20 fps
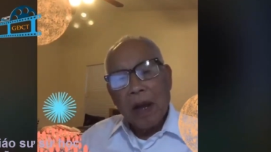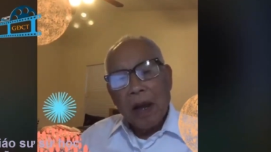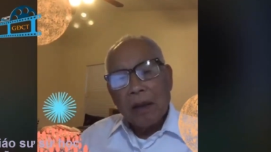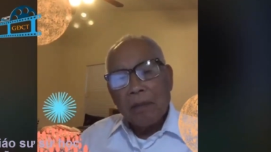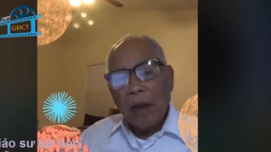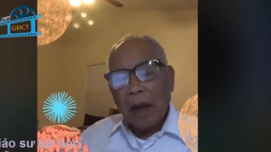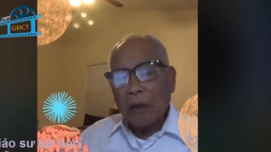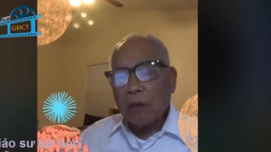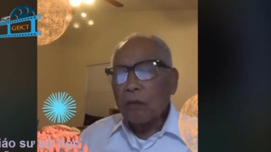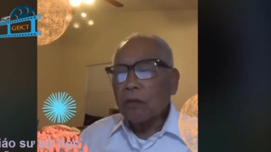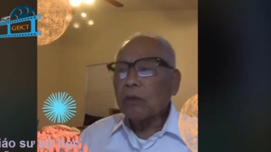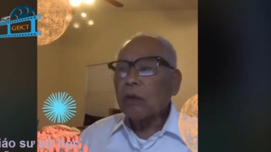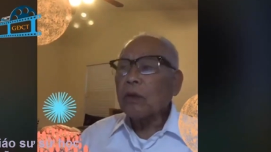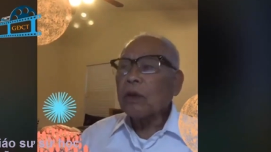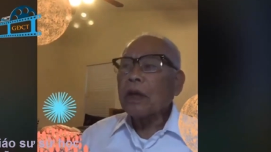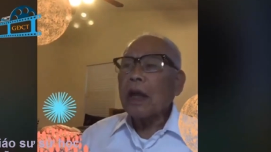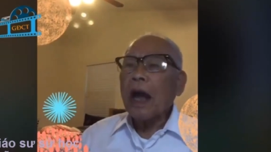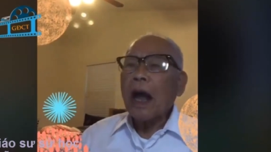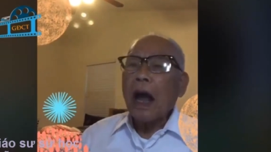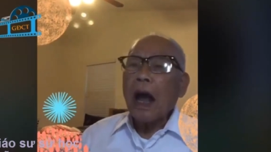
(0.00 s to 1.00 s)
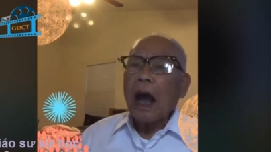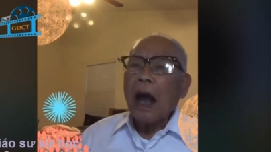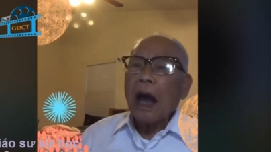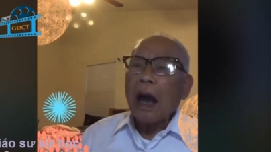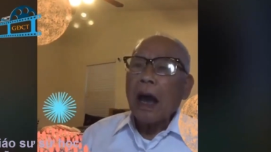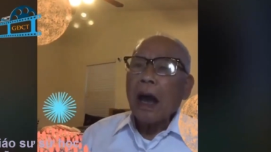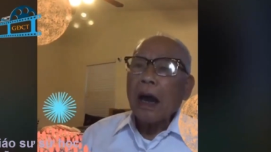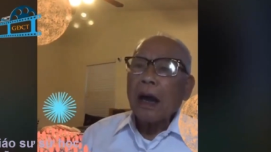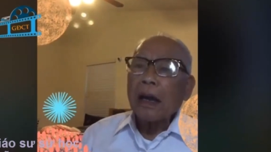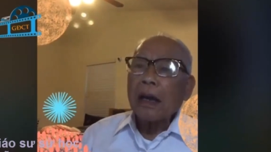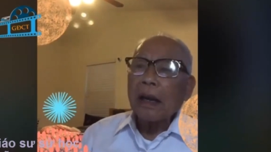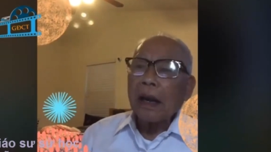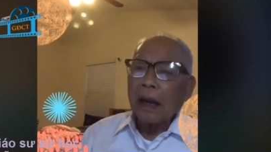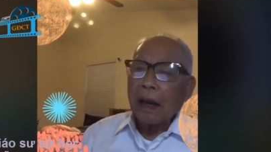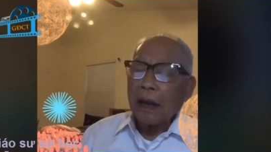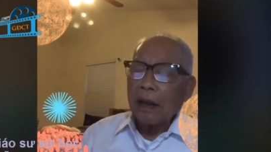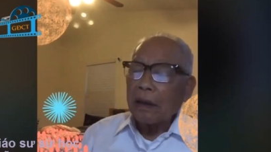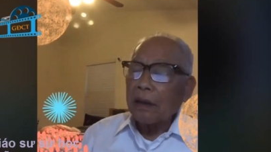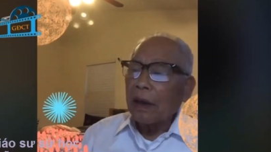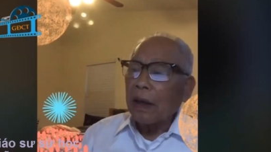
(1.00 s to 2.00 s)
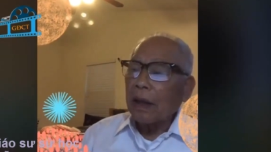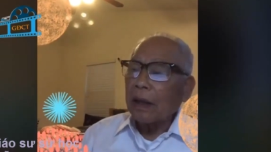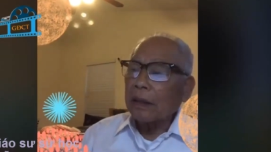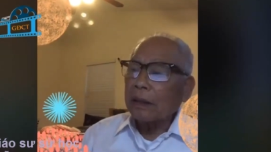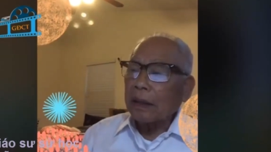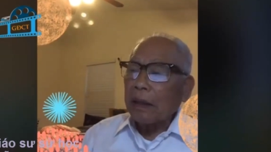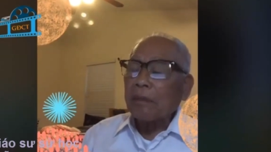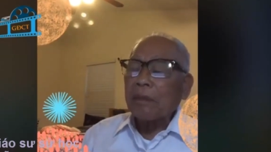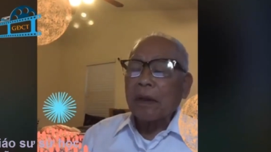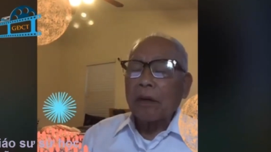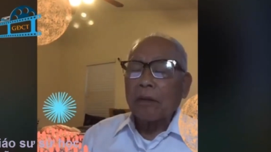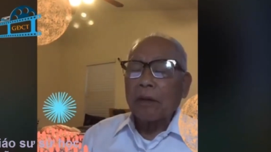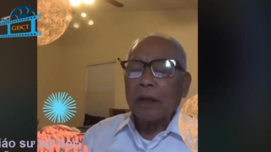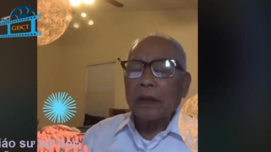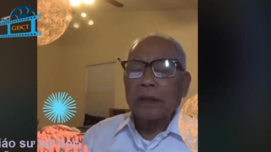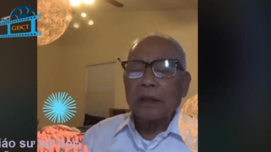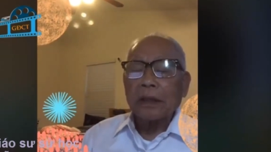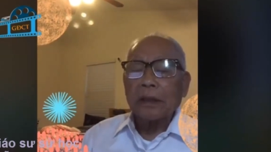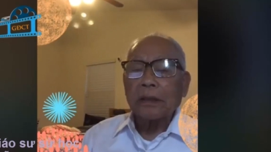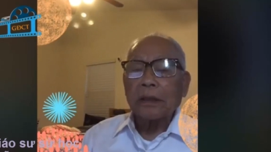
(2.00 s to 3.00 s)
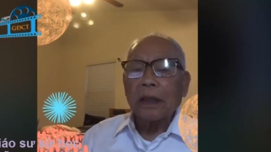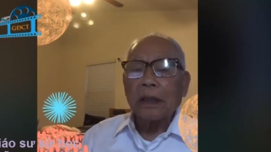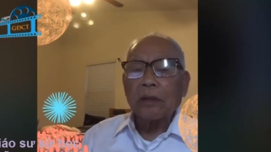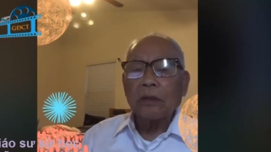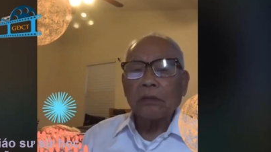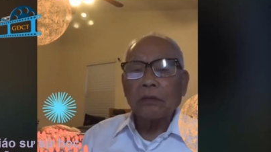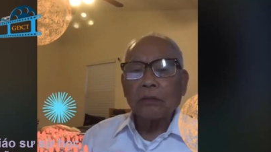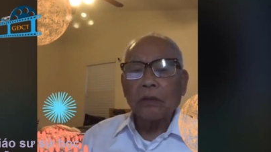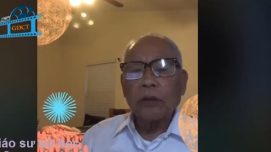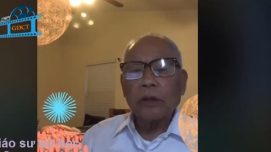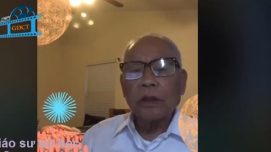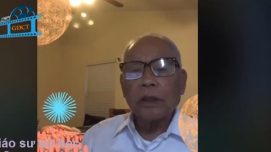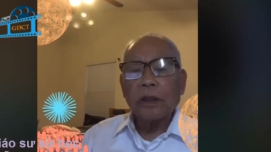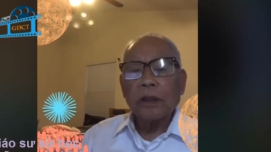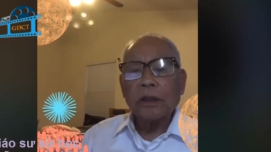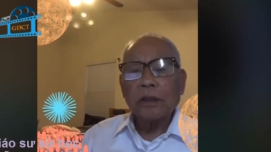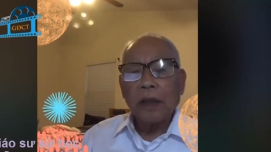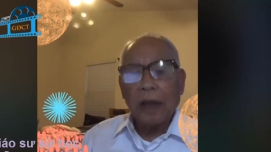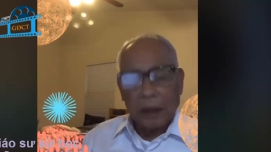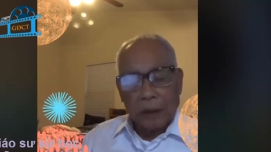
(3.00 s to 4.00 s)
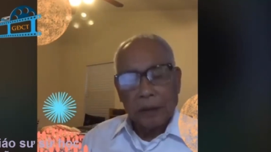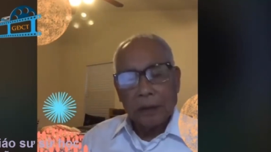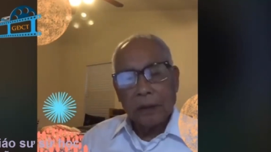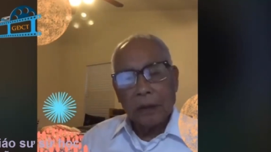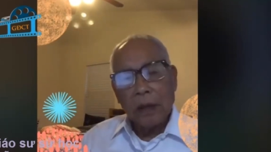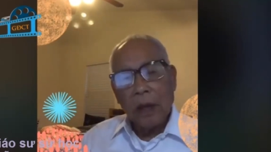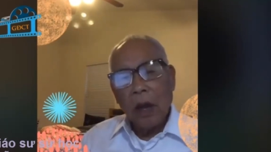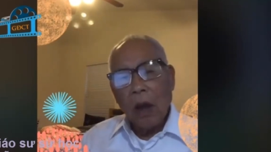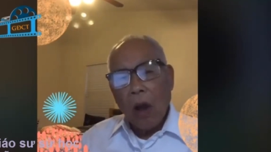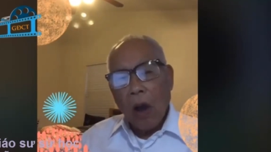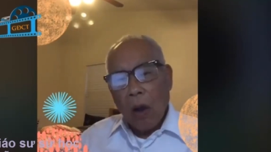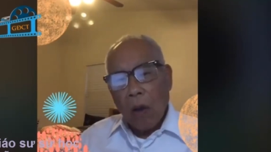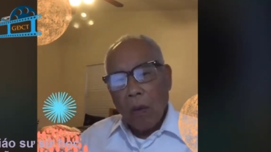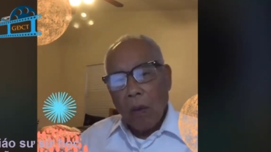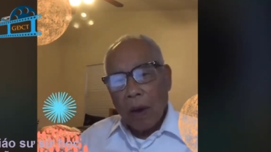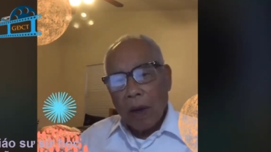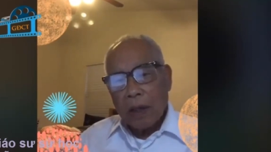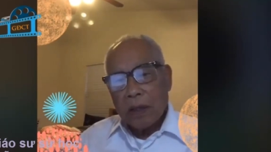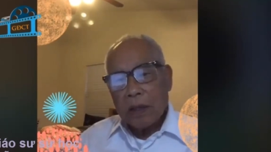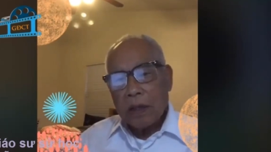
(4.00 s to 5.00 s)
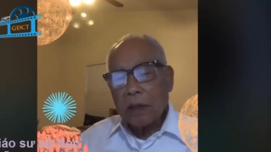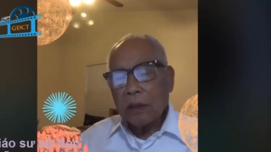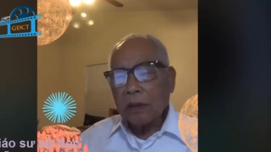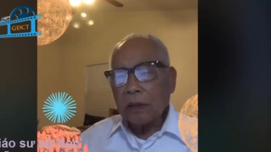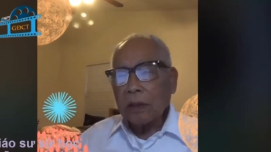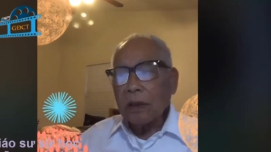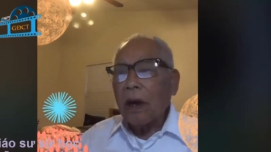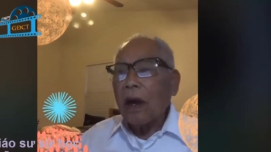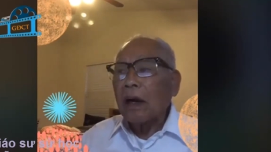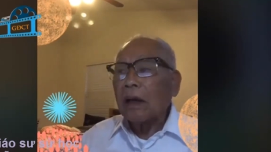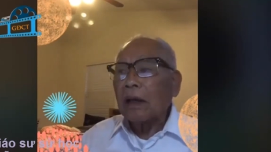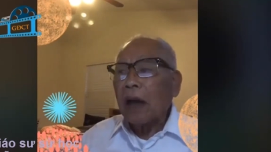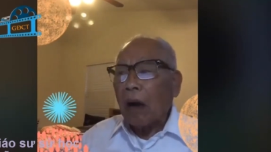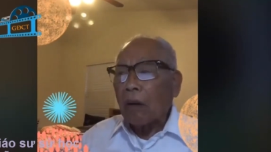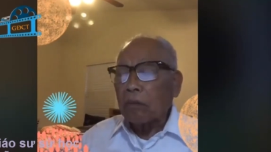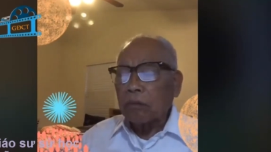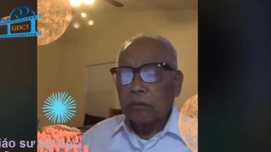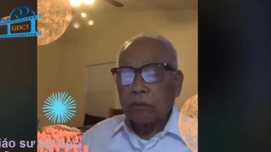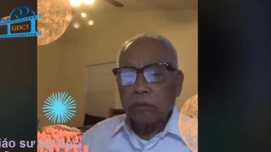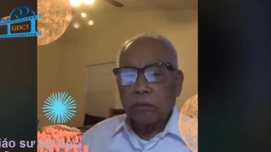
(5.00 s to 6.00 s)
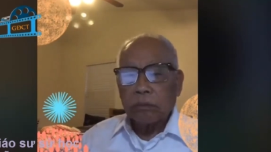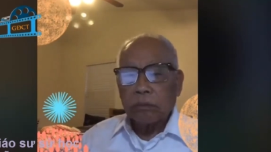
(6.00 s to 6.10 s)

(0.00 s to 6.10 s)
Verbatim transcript: Và chúng tôi uh, là cái người tìm hiểu lịch sử thì chúng tôi thấy có cái sự tương đồng